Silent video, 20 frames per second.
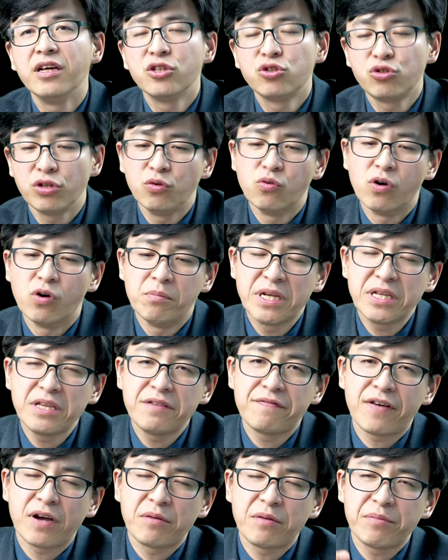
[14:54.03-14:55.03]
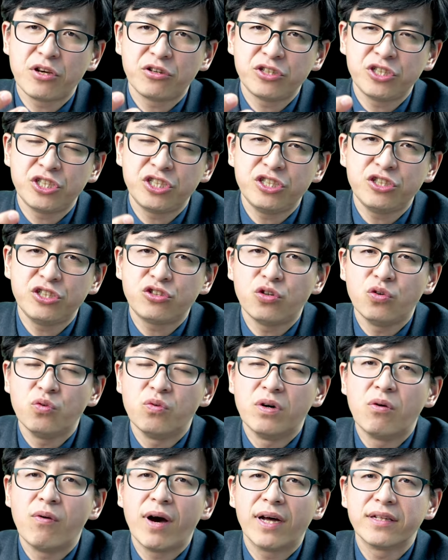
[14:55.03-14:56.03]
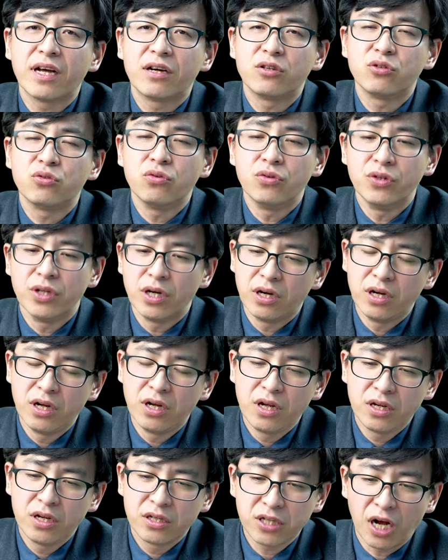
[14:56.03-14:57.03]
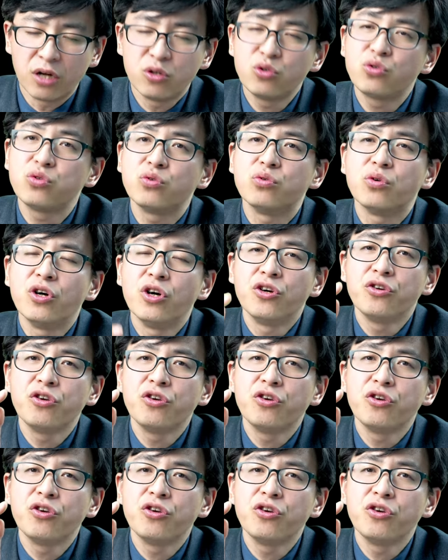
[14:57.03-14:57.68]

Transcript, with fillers: 所以，我们一方面要吸收文化当中的长处，